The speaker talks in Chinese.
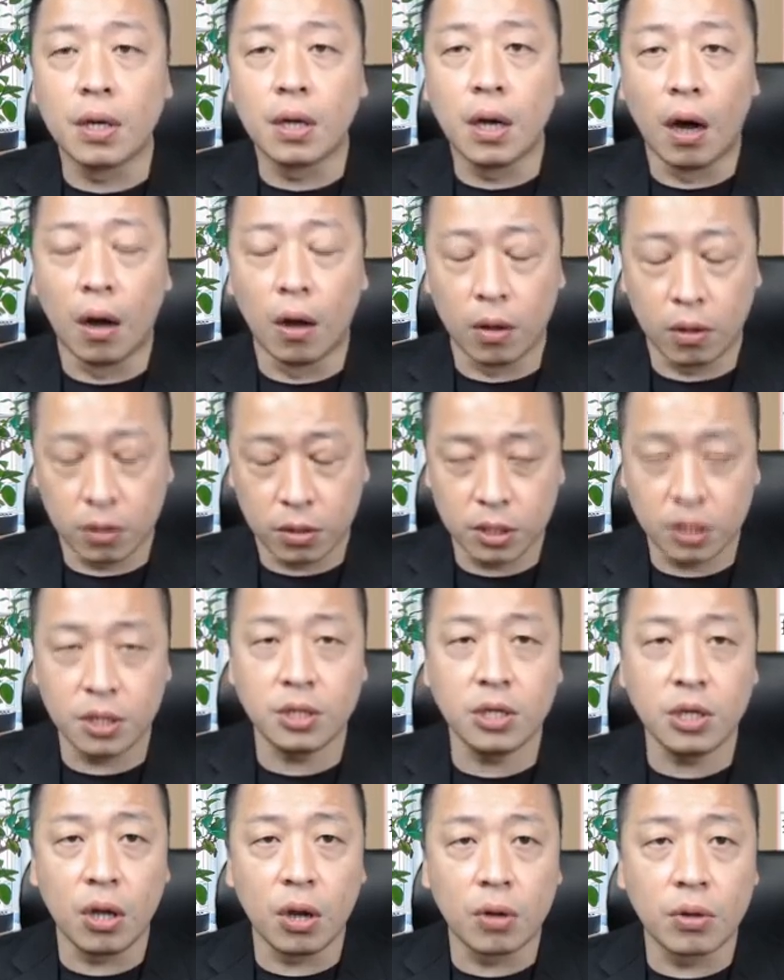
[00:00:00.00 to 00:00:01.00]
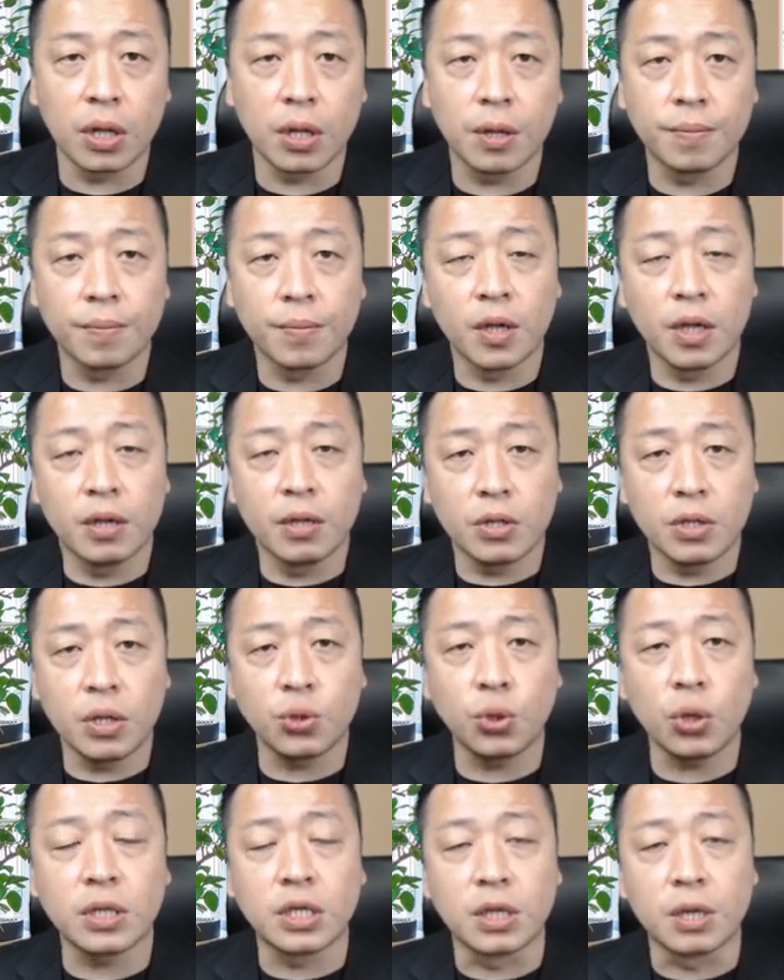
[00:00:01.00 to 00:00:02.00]
哦，其实是有的。那
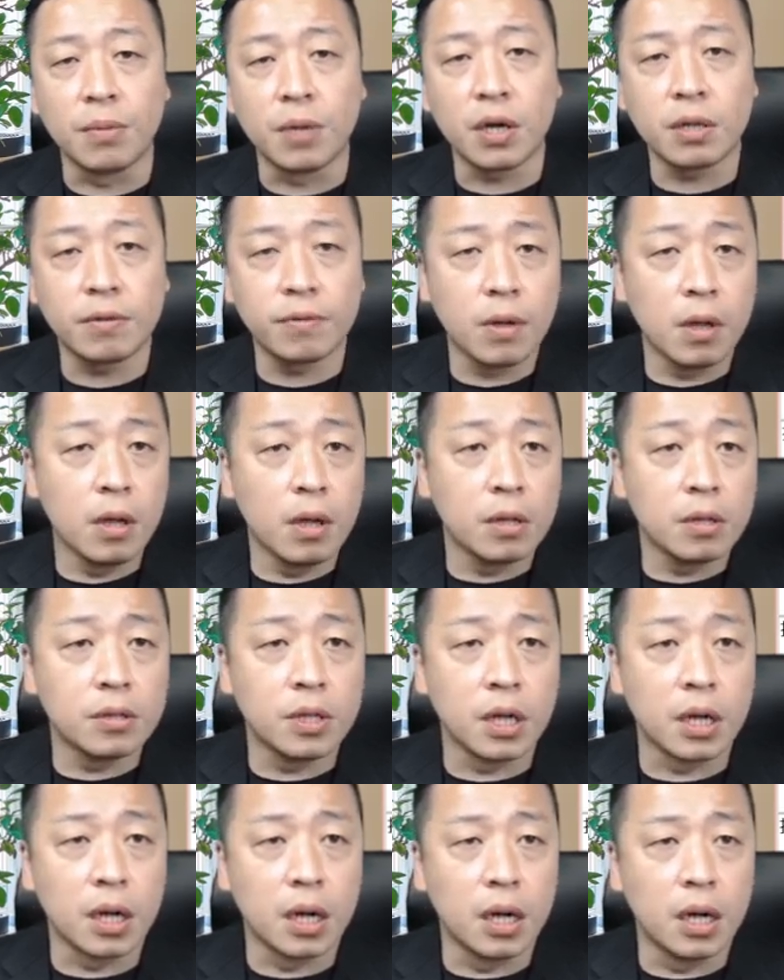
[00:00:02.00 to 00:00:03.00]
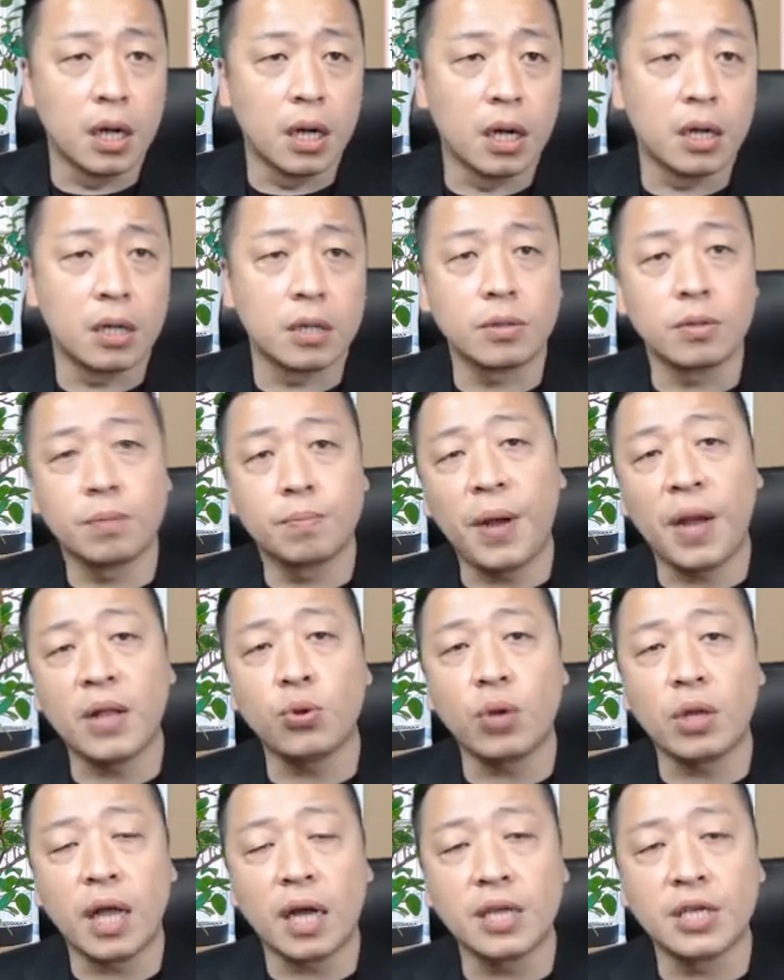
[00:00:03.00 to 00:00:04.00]
所以怎么那个判
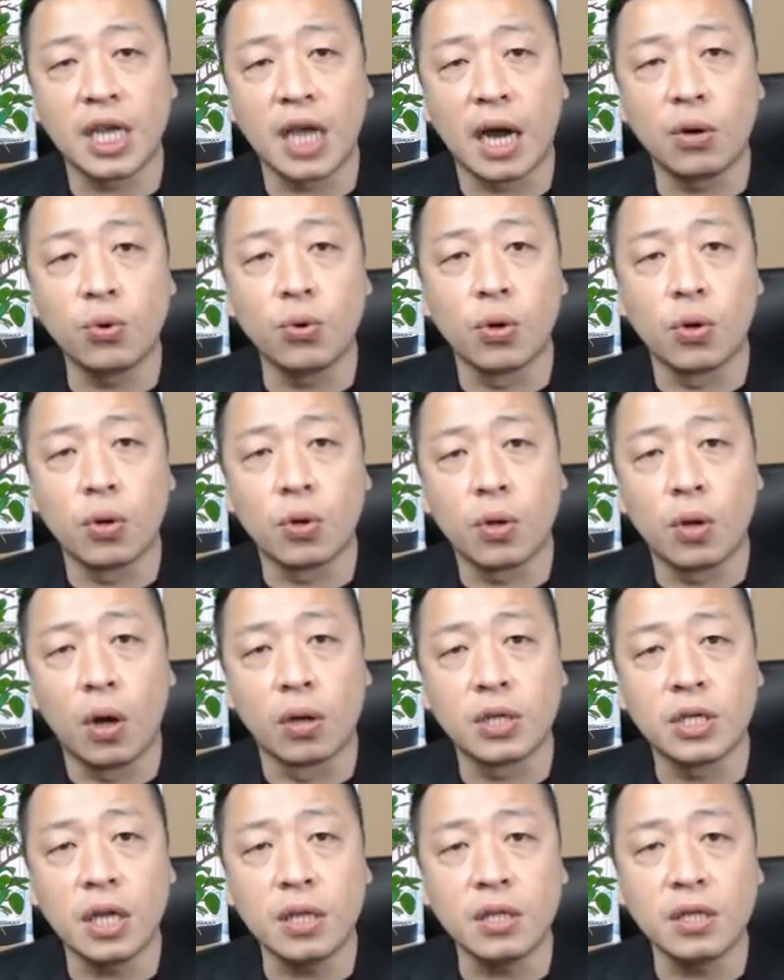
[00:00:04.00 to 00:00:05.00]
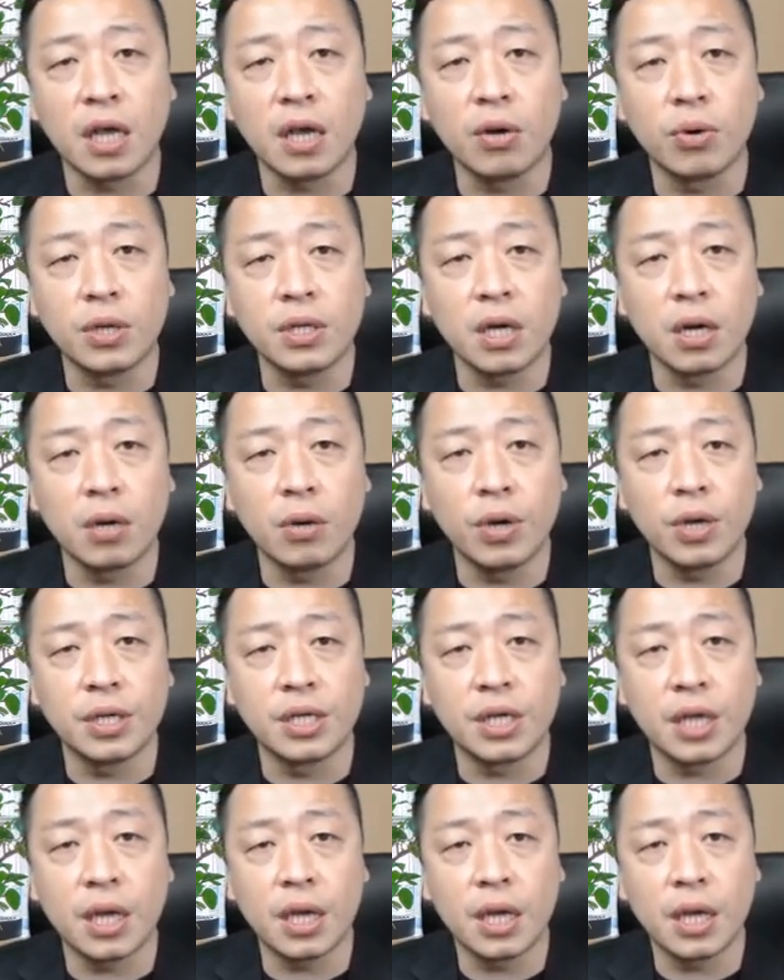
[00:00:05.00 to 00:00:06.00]
断它强弱？哦，先跌回这个位
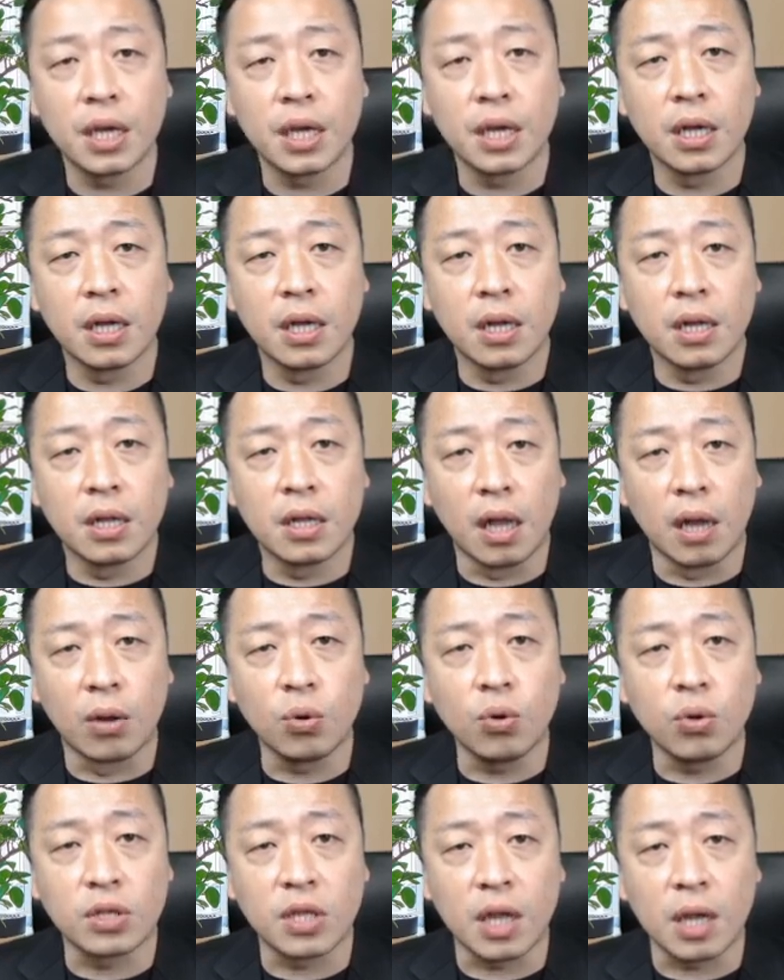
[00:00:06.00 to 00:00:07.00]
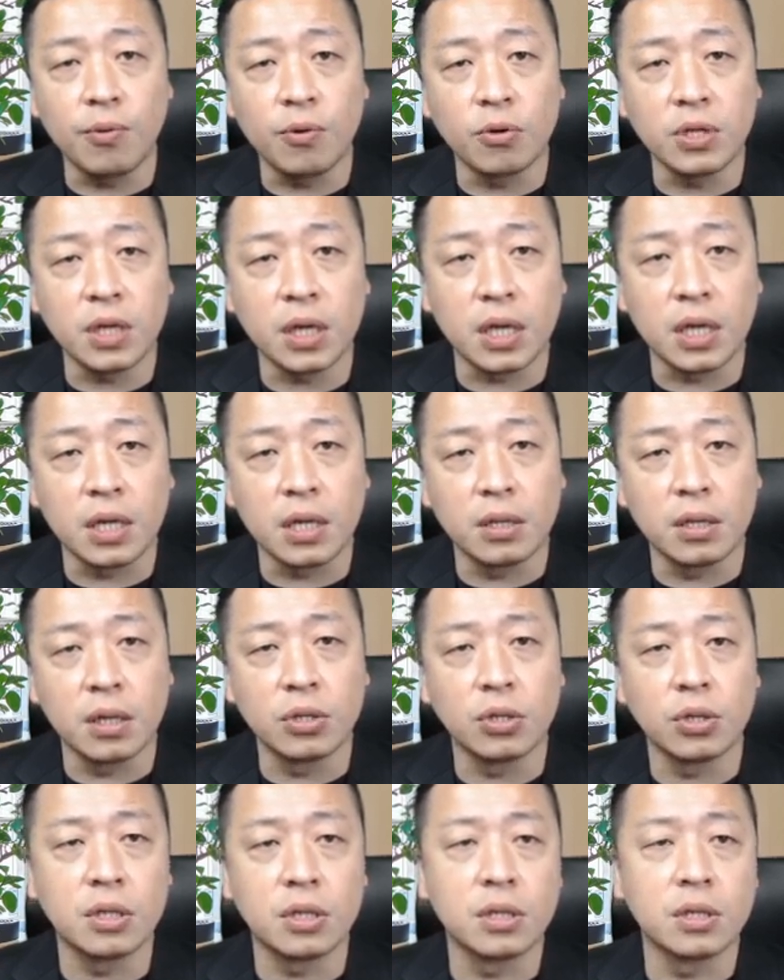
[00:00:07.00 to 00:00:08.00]
阶，然后如果跌破这里，那
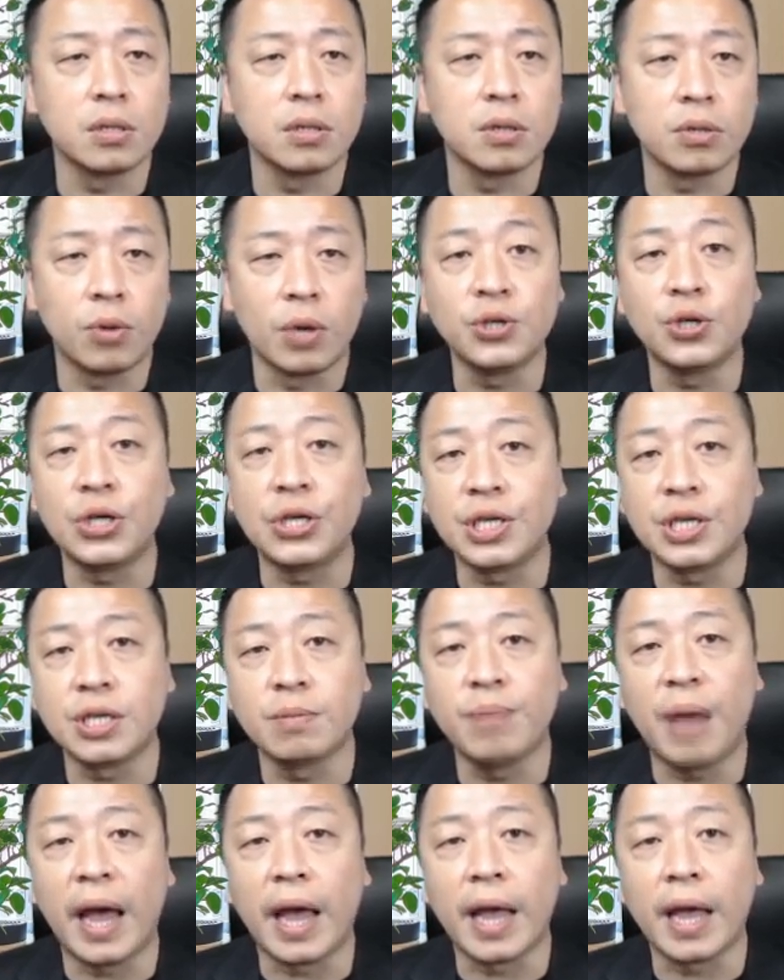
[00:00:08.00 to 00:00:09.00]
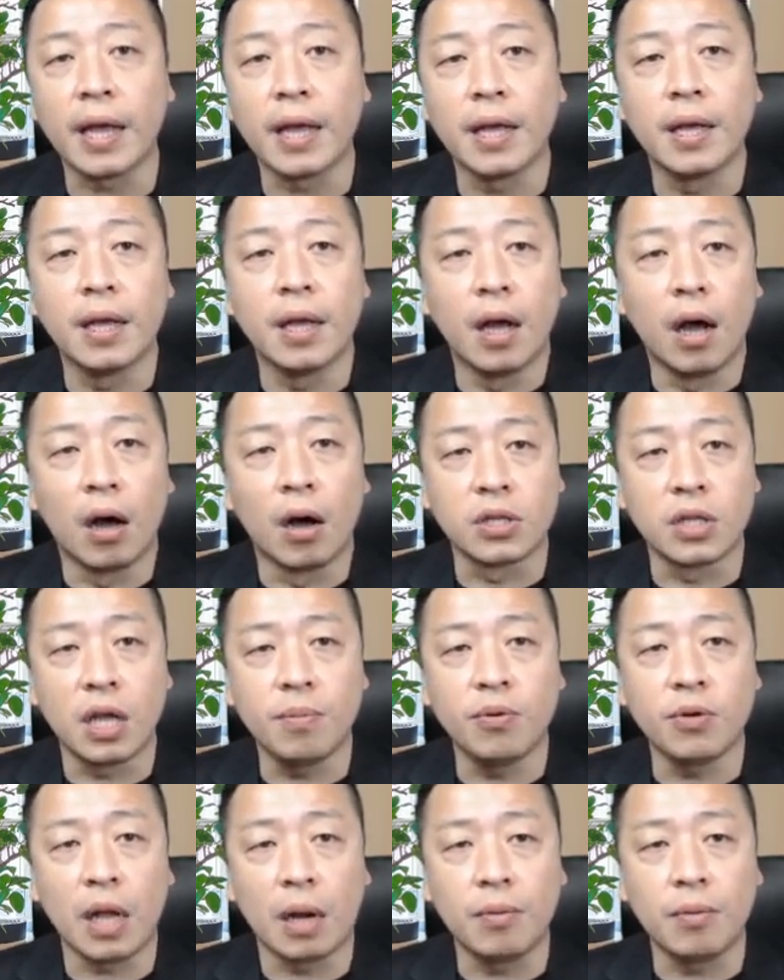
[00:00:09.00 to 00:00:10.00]
就是完全失败。哦，跌
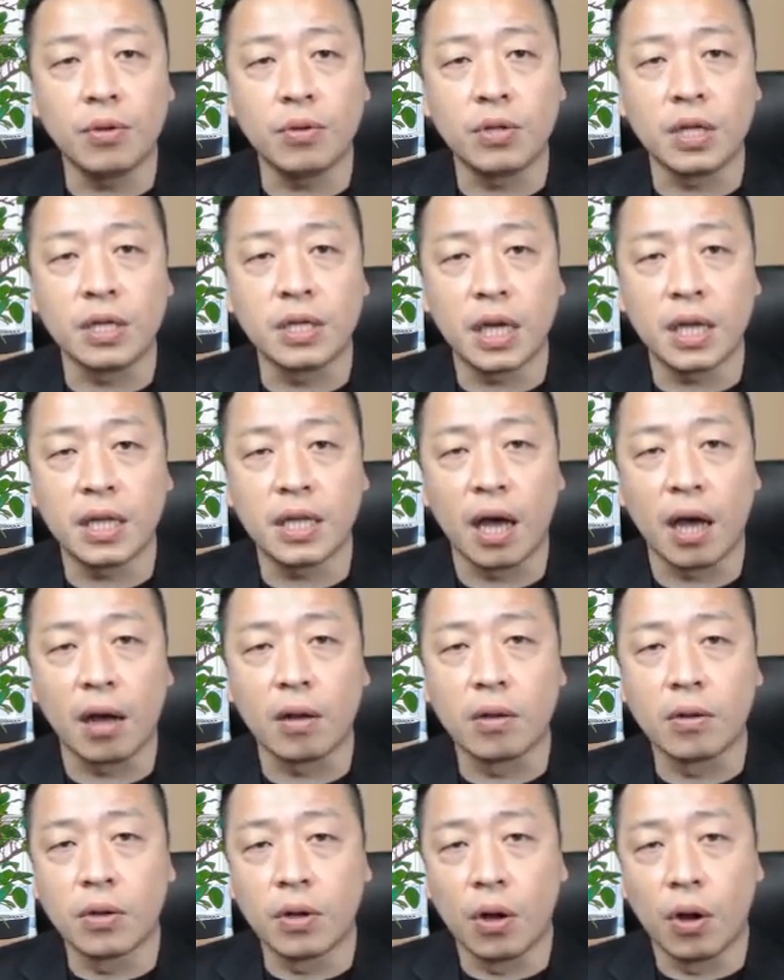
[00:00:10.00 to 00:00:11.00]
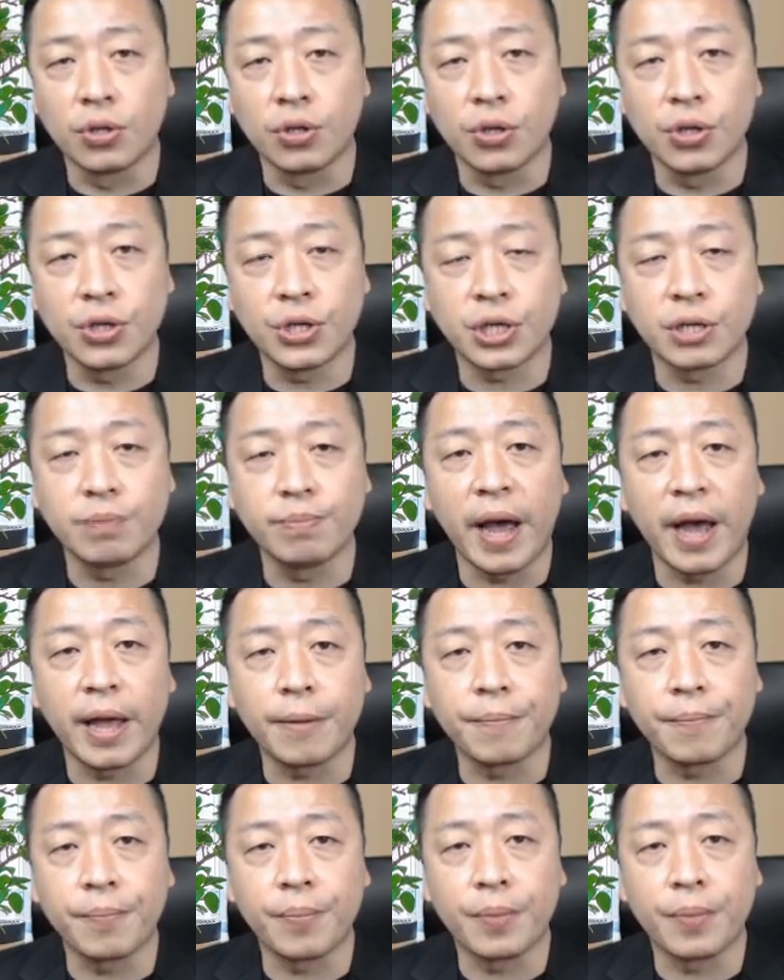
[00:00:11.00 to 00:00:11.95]
破 W 底这一条，哦就是失败。